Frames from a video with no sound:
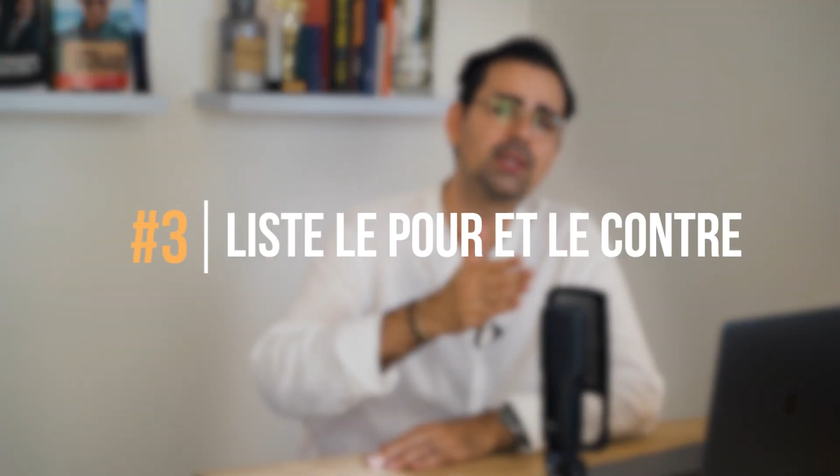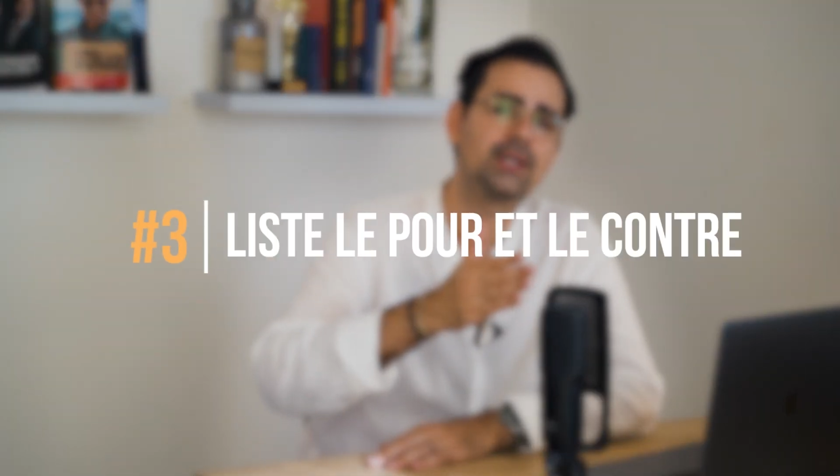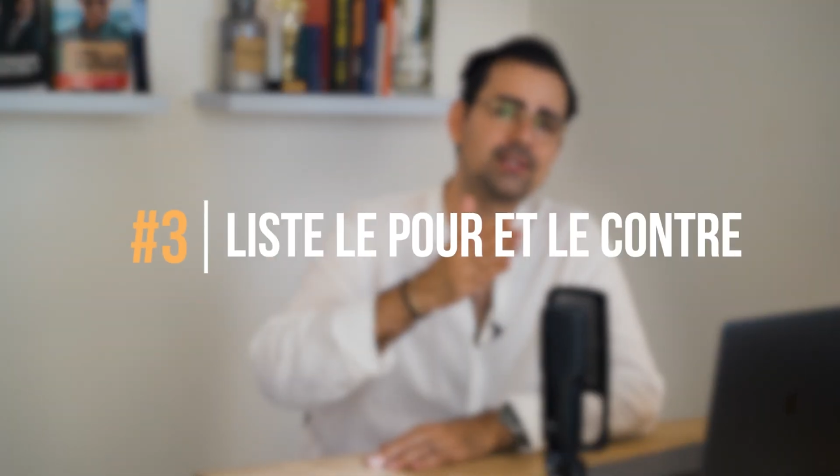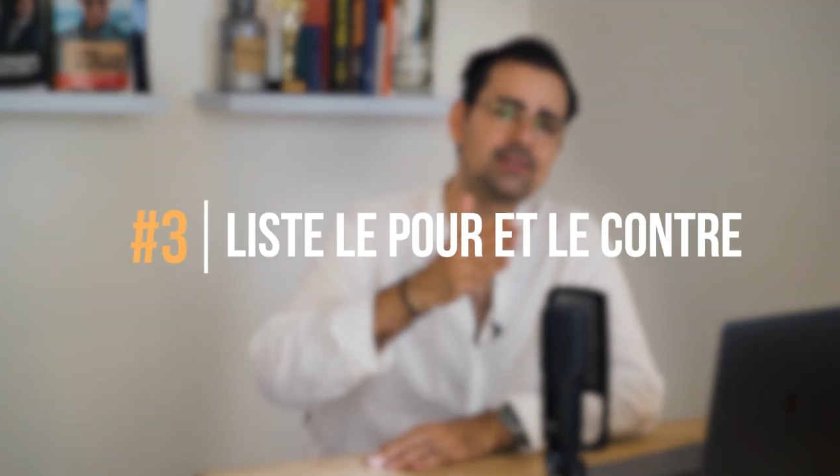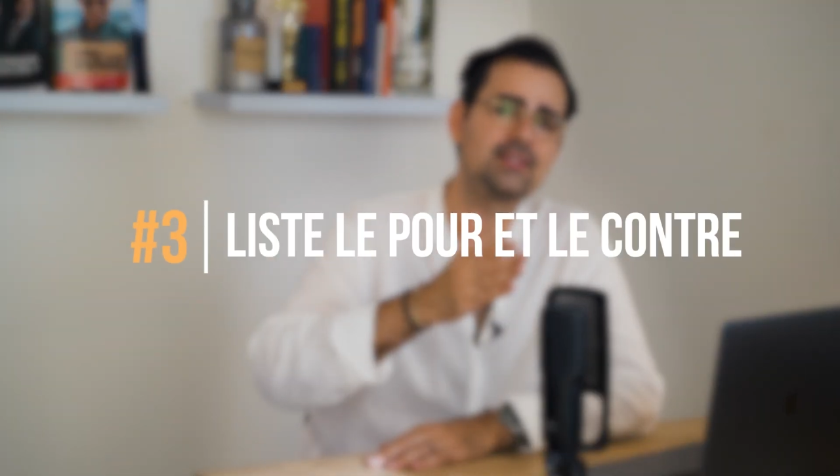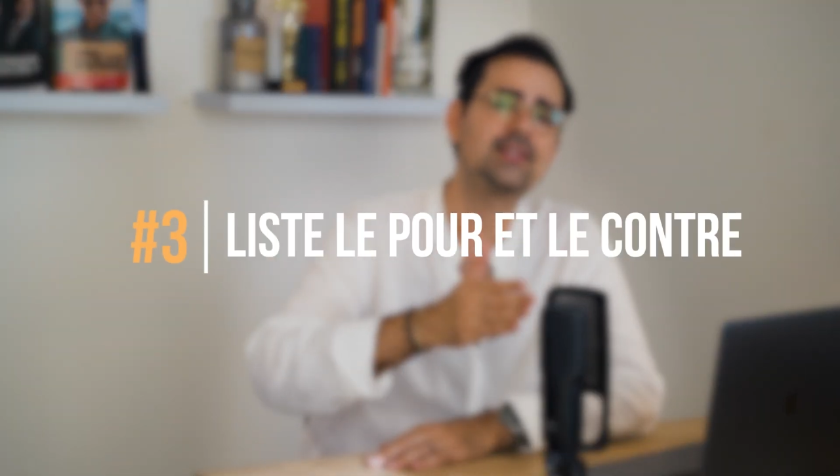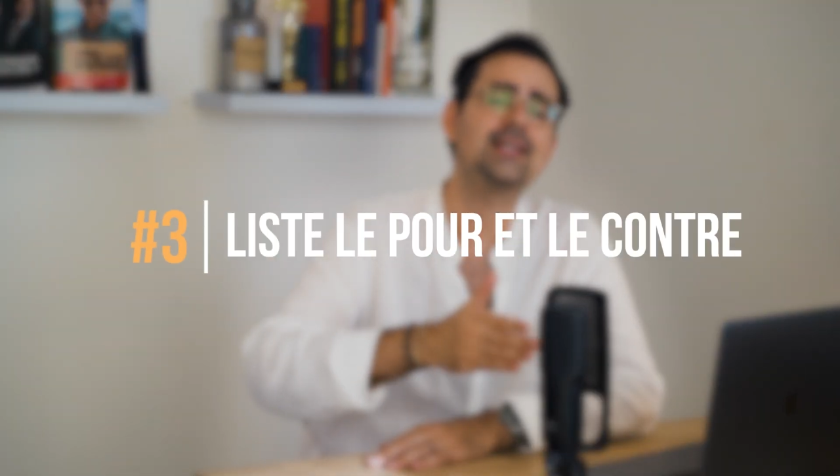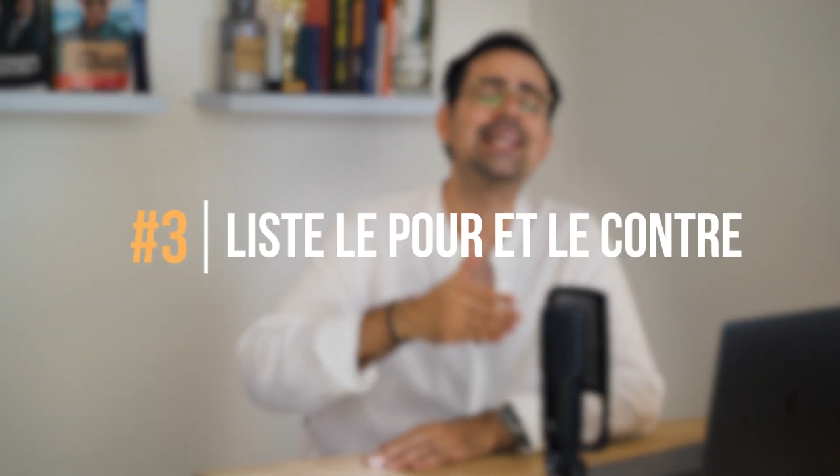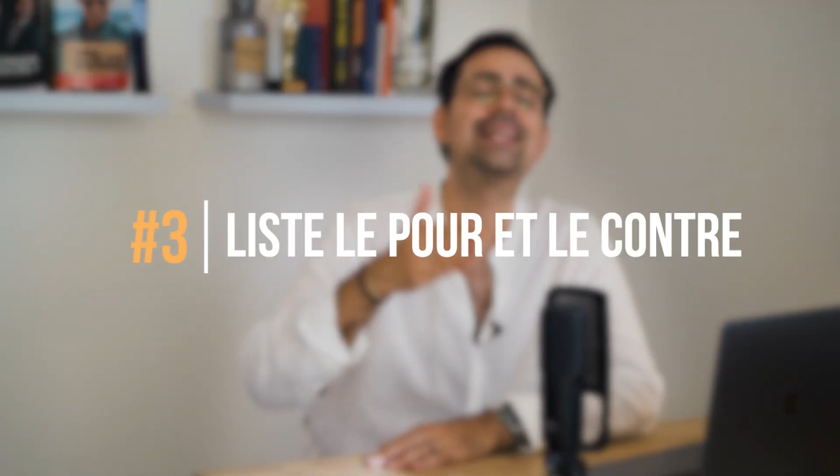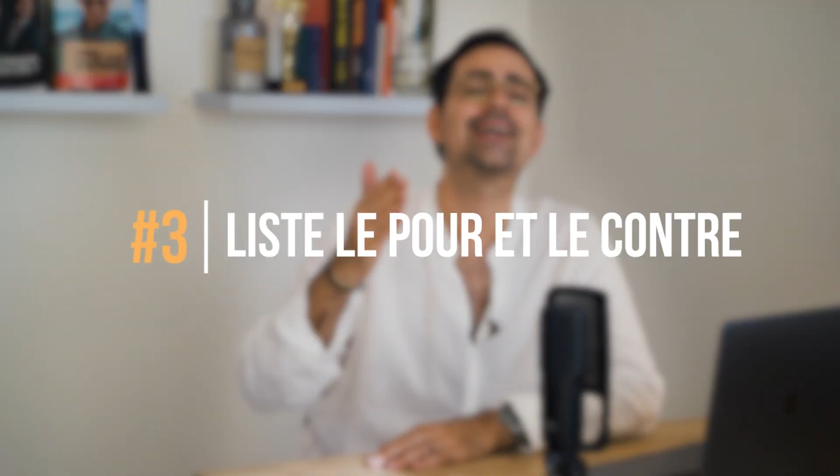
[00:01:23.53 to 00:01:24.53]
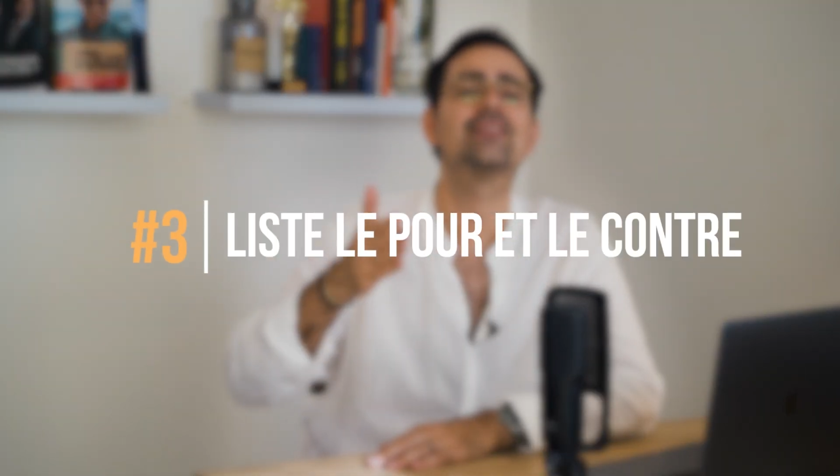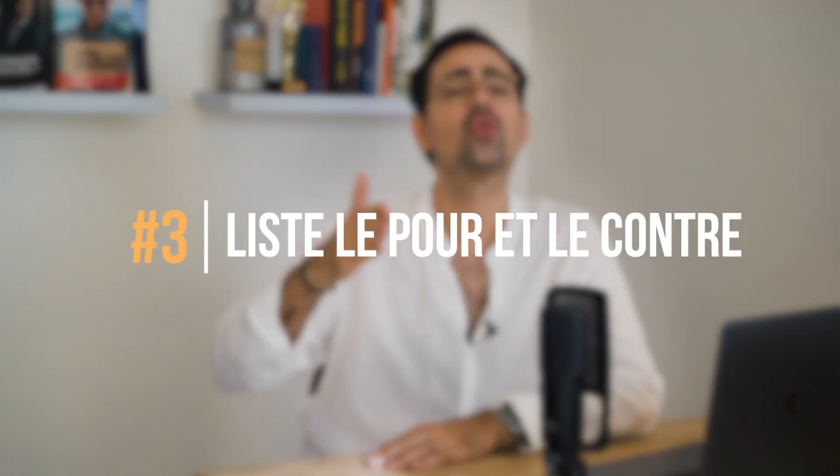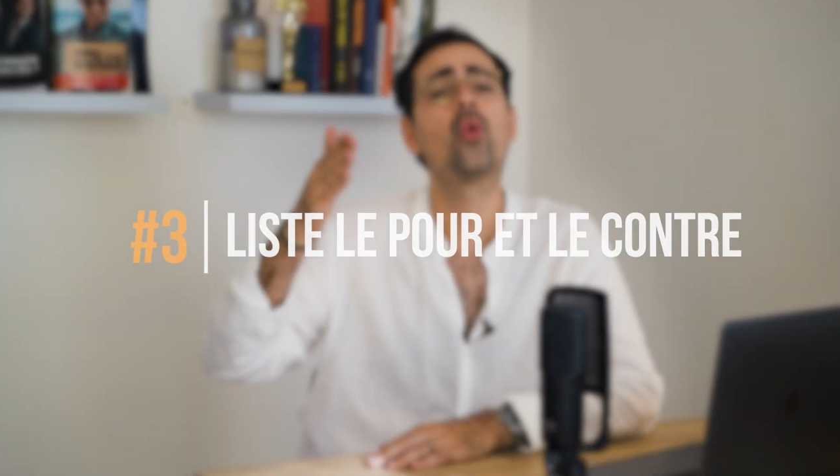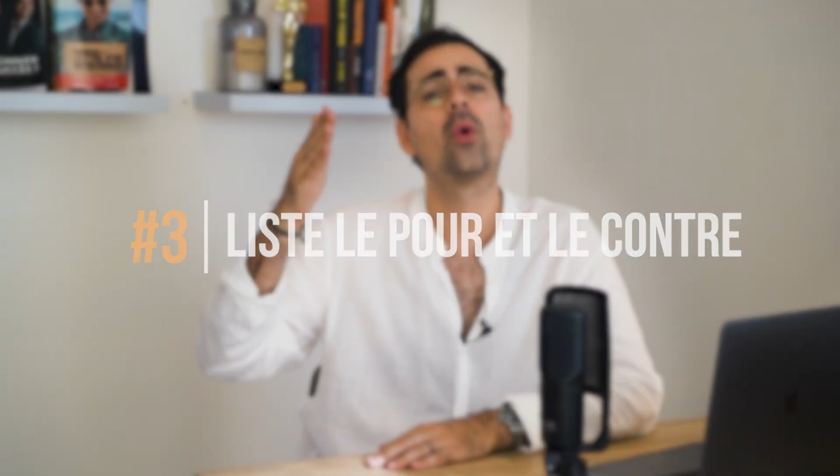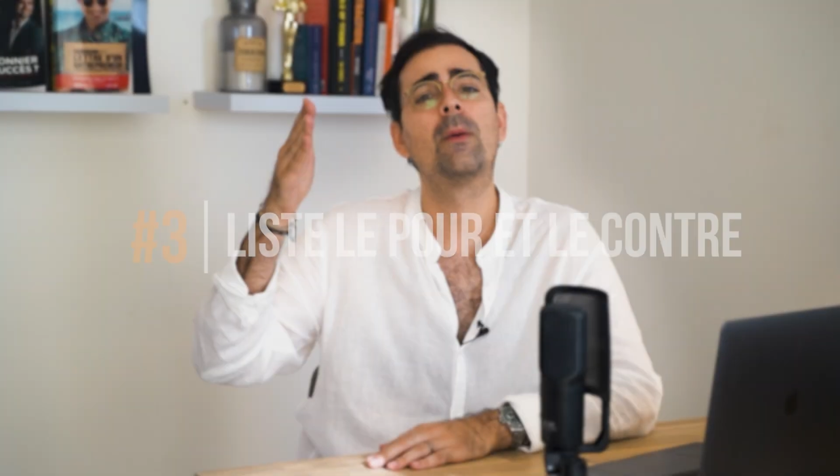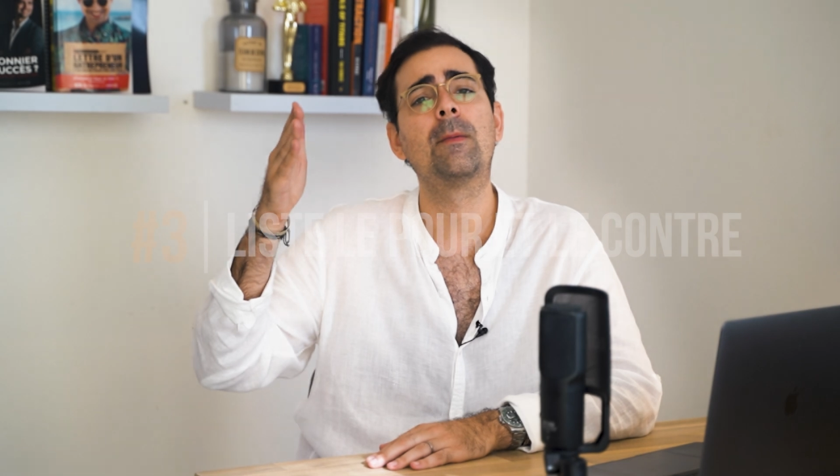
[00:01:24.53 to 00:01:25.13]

rester et des raisons